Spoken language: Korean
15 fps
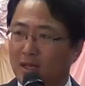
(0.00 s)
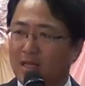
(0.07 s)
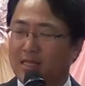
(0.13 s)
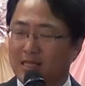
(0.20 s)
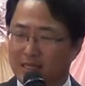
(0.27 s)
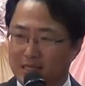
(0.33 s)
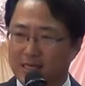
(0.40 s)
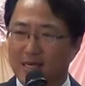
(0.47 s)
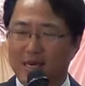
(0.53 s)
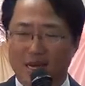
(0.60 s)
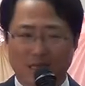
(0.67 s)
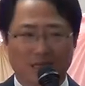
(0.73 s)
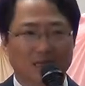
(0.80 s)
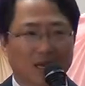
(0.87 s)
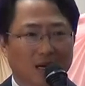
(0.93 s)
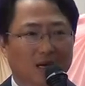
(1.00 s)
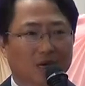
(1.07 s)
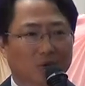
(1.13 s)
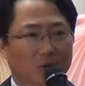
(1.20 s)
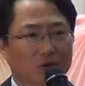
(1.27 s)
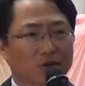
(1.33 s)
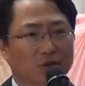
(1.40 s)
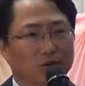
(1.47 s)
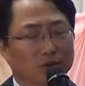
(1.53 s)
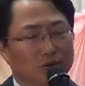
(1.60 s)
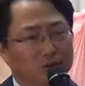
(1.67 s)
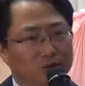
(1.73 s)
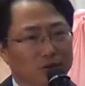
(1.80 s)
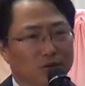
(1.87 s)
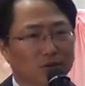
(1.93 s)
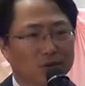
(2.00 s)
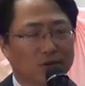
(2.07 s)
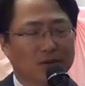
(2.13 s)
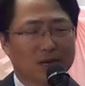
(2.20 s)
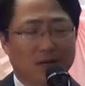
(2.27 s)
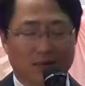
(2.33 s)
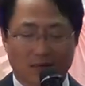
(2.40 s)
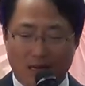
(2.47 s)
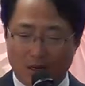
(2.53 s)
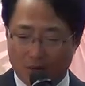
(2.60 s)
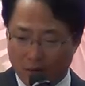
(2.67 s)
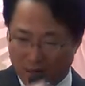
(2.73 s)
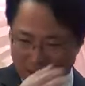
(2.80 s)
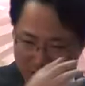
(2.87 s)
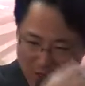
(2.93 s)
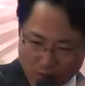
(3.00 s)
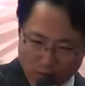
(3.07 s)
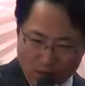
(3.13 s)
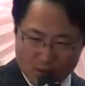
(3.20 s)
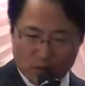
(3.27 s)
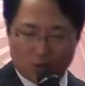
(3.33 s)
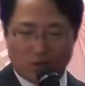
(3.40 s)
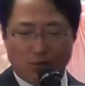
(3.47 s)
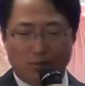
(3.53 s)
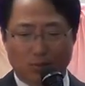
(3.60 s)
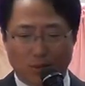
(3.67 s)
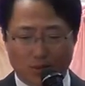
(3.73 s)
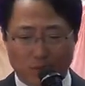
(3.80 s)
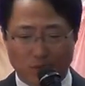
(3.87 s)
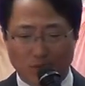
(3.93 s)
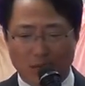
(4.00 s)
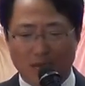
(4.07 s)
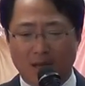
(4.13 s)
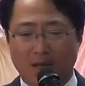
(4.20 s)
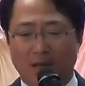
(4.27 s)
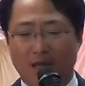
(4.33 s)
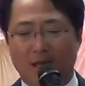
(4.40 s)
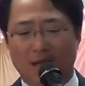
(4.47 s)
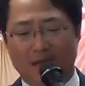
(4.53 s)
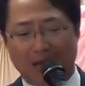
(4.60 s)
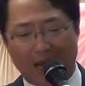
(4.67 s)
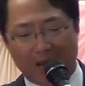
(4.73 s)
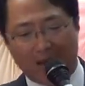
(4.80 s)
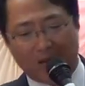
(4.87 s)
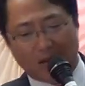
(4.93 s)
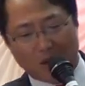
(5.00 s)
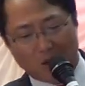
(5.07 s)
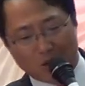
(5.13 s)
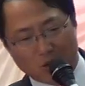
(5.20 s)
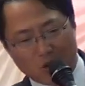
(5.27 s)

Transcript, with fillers: 지금까지 나를 도와줬던 분들, 날 위해 기도해줬던 분들, 나의, 나에게